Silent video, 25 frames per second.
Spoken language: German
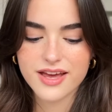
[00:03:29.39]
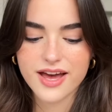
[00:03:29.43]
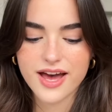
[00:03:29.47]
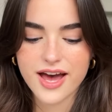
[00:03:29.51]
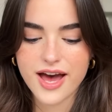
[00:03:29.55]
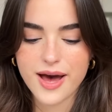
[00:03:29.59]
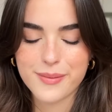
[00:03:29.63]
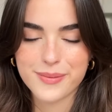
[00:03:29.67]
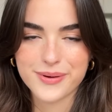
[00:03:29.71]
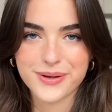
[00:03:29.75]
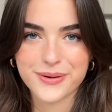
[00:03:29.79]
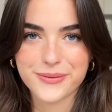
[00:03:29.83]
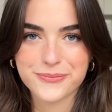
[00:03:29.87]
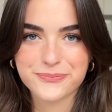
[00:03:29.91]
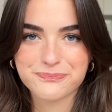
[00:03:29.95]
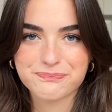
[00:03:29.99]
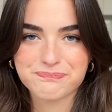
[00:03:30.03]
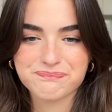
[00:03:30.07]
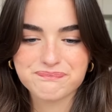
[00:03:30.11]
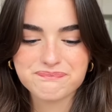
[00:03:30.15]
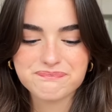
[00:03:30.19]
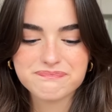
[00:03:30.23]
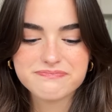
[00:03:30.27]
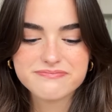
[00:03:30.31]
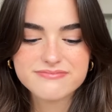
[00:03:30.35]
Aber ja,
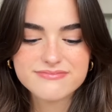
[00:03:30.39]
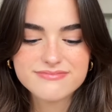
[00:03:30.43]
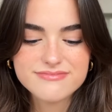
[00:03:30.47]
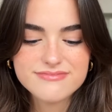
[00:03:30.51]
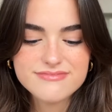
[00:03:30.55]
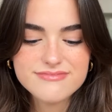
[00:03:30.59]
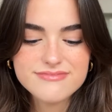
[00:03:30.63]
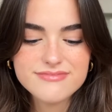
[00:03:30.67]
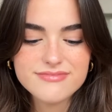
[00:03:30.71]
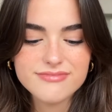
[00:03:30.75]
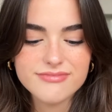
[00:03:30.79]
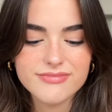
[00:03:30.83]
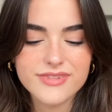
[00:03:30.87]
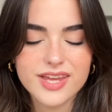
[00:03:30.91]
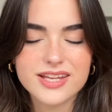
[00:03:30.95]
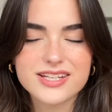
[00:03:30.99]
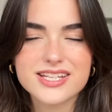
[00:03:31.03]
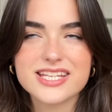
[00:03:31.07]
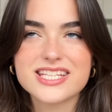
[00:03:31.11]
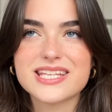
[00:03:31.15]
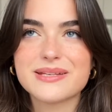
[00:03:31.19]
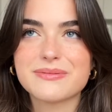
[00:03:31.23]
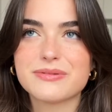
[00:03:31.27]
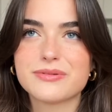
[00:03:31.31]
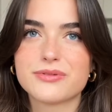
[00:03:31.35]

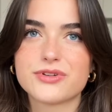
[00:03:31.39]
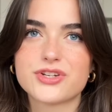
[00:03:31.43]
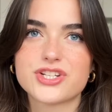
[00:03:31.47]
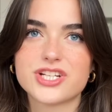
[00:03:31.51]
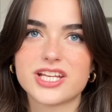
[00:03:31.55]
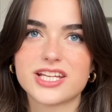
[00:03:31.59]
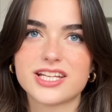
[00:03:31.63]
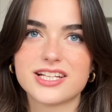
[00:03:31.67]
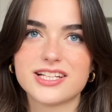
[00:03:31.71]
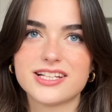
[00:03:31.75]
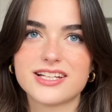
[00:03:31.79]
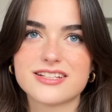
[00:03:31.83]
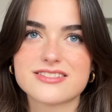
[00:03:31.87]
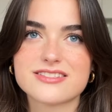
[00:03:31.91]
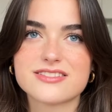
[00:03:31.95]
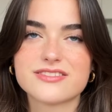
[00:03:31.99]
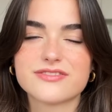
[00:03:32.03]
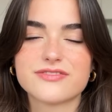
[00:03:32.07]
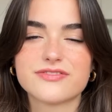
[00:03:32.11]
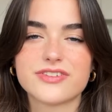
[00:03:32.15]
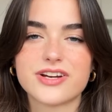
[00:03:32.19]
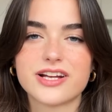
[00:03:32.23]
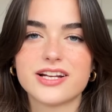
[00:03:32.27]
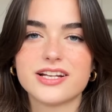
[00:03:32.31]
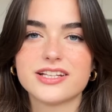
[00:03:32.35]
das habe ich mir stechen
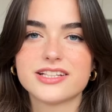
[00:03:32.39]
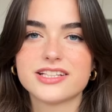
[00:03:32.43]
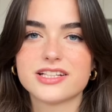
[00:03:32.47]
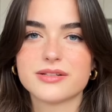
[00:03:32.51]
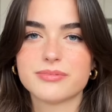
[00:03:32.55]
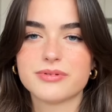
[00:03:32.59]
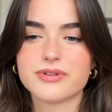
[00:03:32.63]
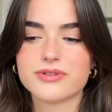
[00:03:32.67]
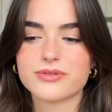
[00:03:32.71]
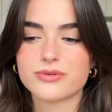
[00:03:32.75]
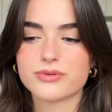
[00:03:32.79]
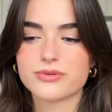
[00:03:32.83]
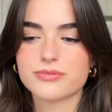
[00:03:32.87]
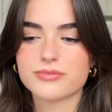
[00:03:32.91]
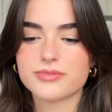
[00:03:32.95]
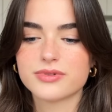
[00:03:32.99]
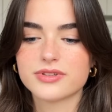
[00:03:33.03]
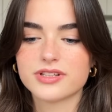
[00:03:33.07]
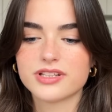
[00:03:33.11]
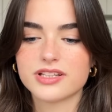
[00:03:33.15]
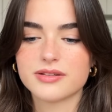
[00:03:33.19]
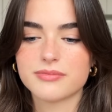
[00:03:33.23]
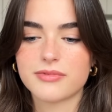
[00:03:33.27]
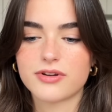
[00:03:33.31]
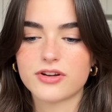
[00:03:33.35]
lassen, weil ich eine Person
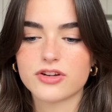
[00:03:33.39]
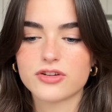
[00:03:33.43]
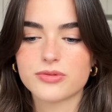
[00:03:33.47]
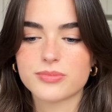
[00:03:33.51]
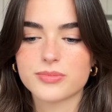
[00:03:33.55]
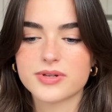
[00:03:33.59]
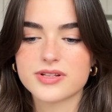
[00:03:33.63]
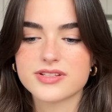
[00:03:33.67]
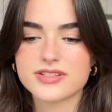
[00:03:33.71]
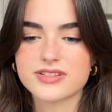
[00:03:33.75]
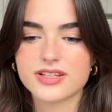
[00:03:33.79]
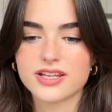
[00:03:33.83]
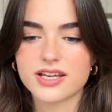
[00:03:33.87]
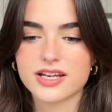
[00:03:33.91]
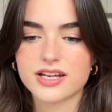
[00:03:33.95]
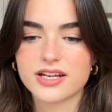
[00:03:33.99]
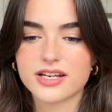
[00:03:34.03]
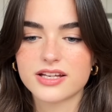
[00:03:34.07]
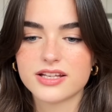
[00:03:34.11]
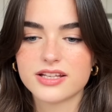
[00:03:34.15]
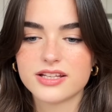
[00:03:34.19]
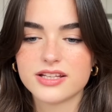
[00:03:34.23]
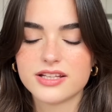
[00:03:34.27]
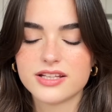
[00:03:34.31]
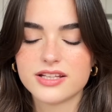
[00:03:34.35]
bin, die manchmal sehr